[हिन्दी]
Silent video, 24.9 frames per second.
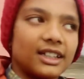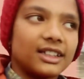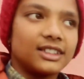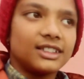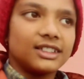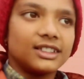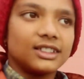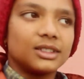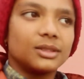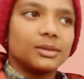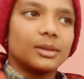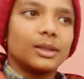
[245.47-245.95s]
या
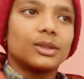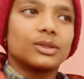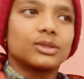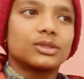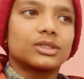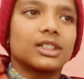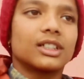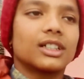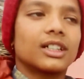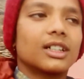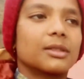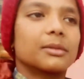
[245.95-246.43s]
नहीं कि भाई
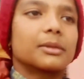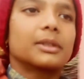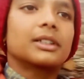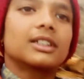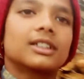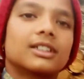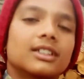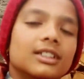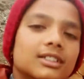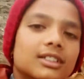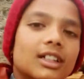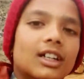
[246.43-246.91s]
उसके घर में
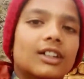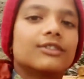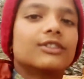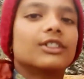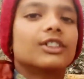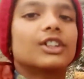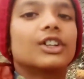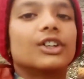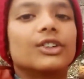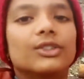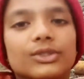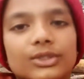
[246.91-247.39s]
कितने
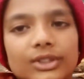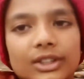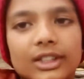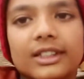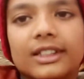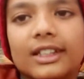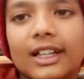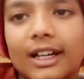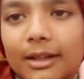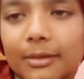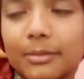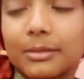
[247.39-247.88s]
जानवर हैं उनके
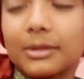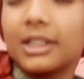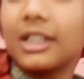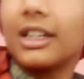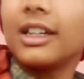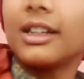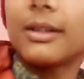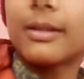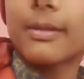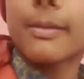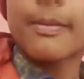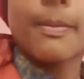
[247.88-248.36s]
नाम क्या
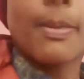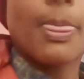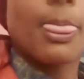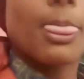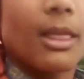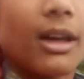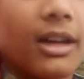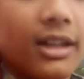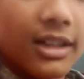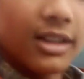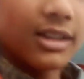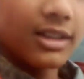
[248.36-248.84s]
है
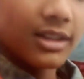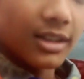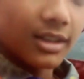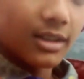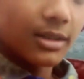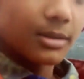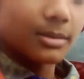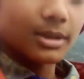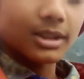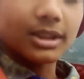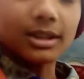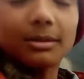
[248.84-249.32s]

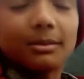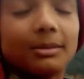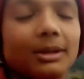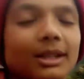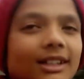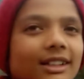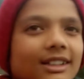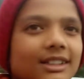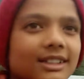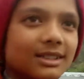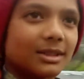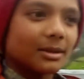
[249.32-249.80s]
मतलब
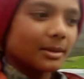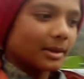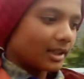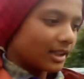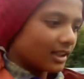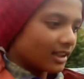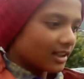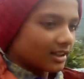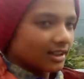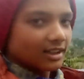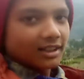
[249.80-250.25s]
लक्की से भाई